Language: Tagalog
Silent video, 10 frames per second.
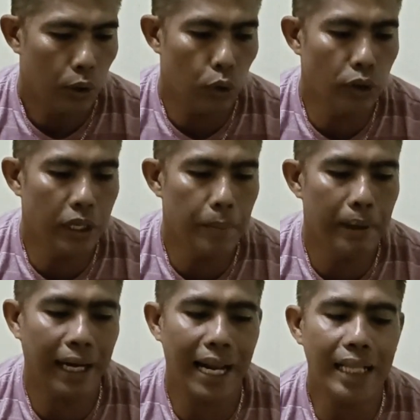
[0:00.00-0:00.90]
Rudy
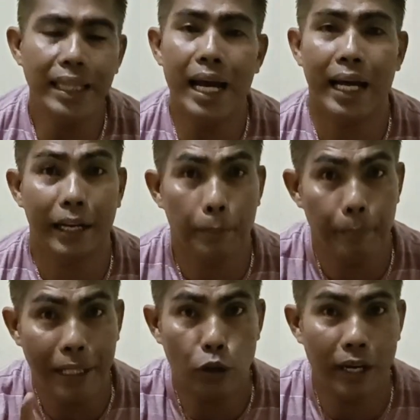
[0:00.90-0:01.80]
Miranda
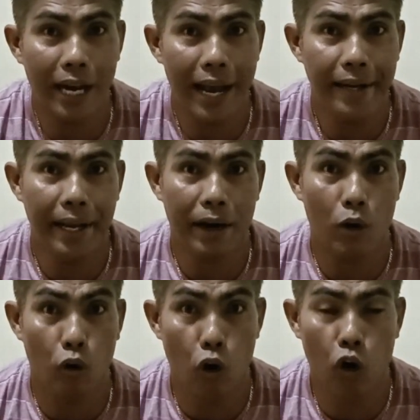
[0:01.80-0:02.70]
ng Victory
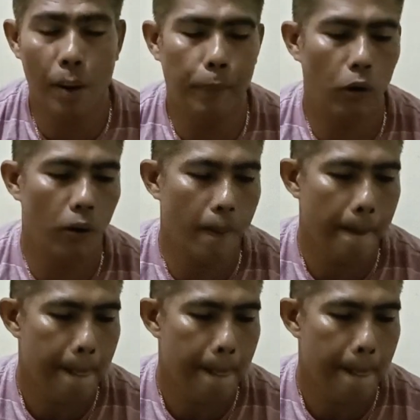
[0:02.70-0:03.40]
Liner, po.